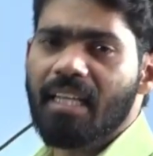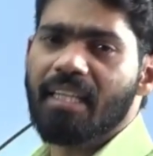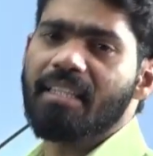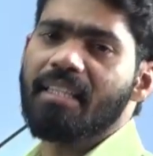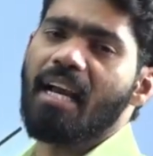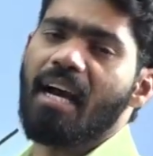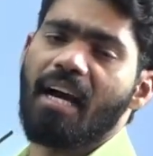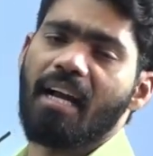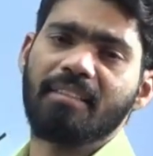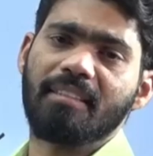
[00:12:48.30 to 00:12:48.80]

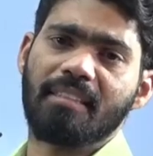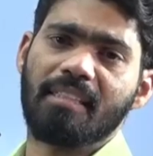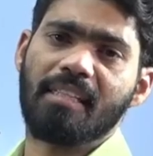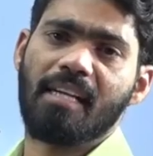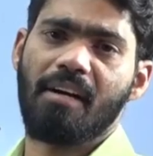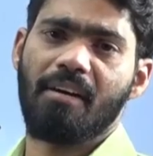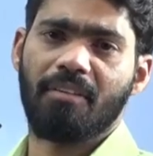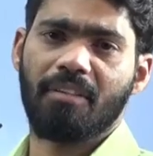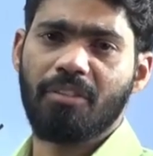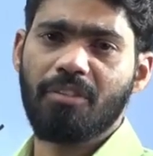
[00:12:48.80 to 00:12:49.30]
అనేది ఆన్సర్
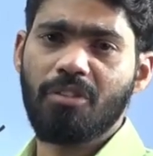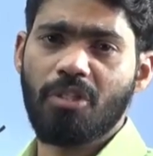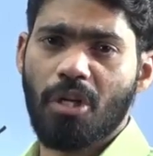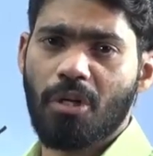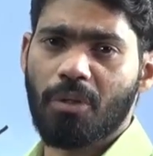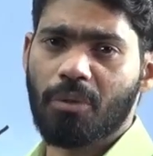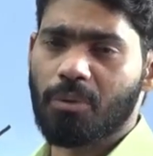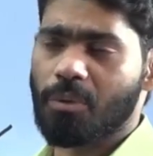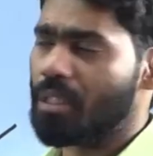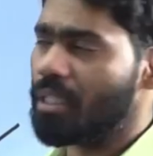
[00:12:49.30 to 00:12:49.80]
కావటం
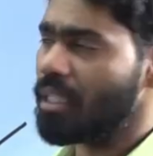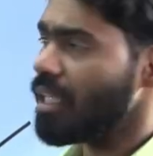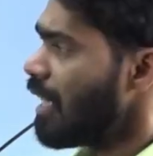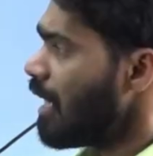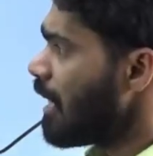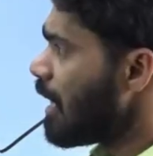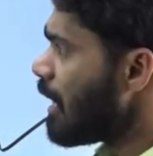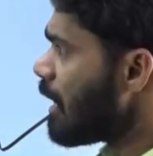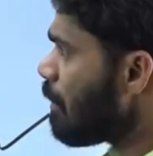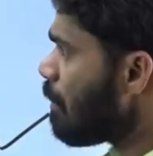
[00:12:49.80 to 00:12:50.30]
జరుగుతుంది
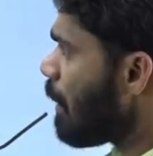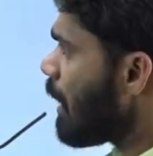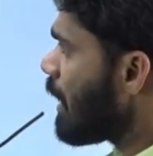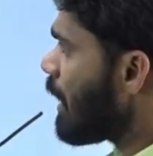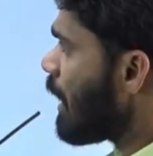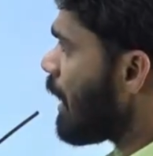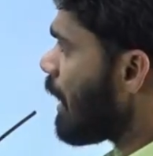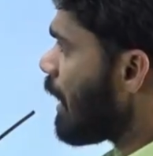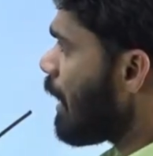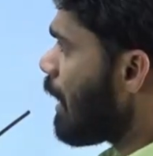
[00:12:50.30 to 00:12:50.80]
ఇది
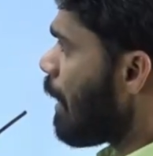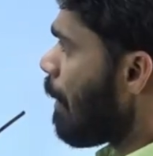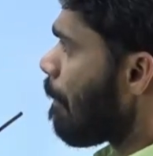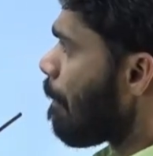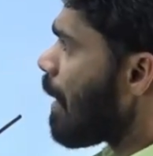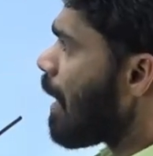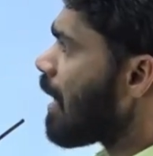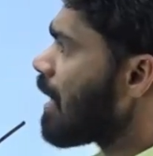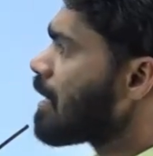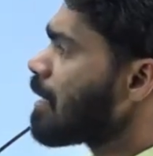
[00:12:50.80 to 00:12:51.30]
మనకి
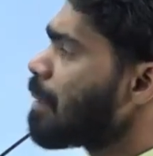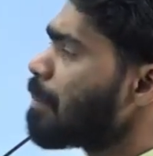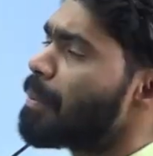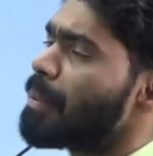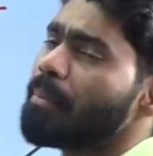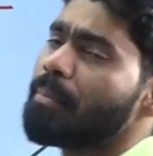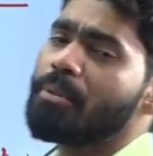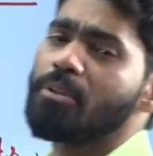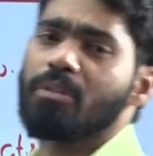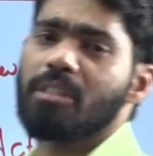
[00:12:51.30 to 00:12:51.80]
భారత
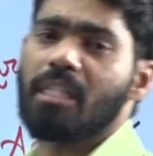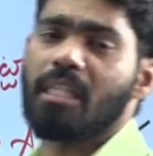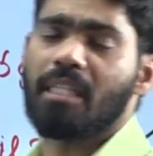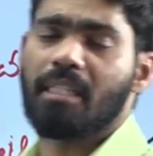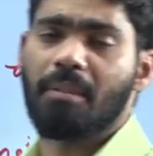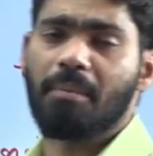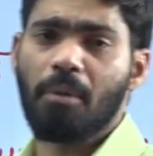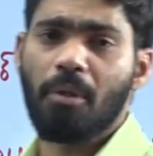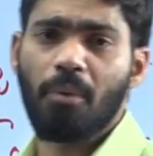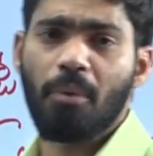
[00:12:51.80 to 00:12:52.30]
ప్రభుత్వ
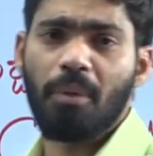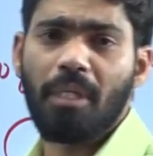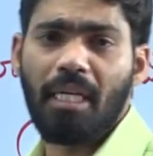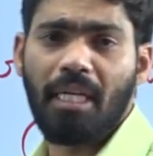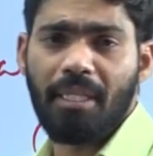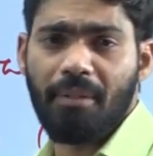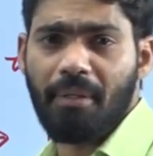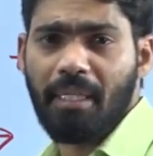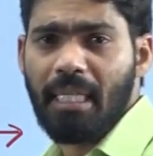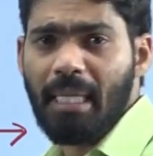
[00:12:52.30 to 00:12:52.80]
చట్టంలో
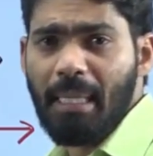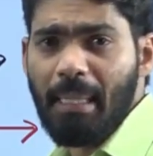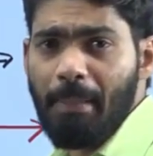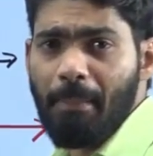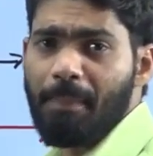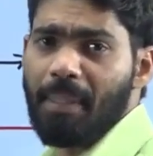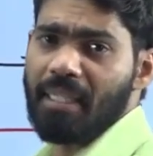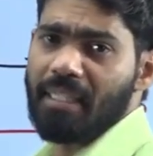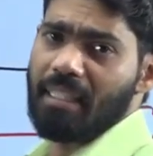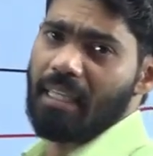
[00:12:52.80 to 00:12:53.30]
ఉండేటువంటి
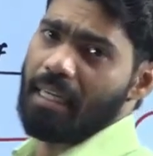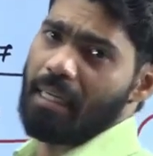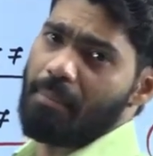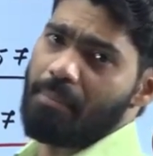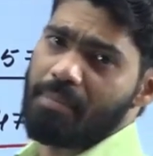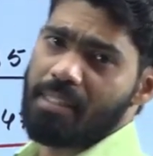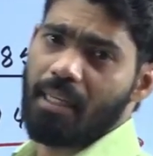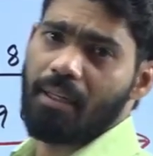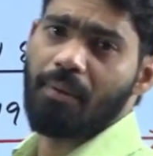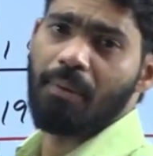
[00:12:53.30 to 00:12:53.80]
ప్రధాన
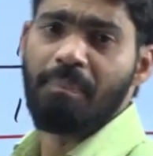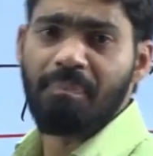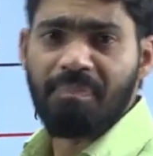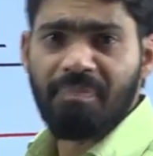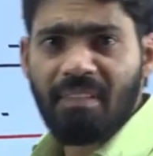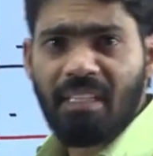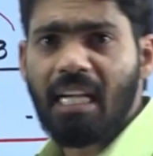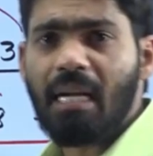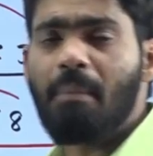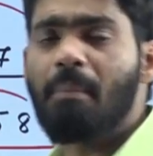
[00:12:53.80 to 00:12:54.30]
అంశాలు
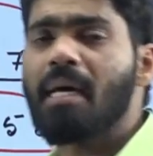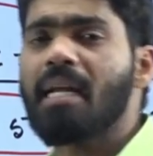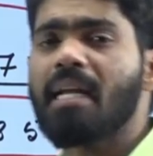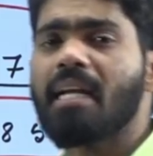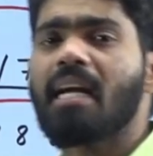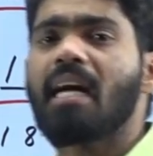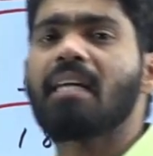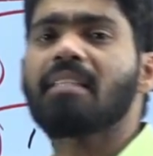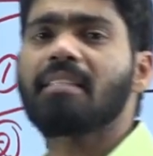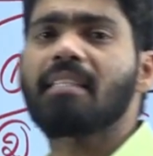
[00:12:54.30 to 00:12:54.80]
ఇంకా మరి
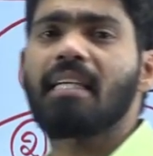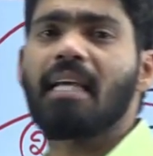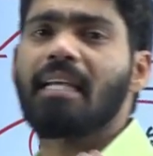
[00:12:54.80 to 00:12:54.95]
కాస్త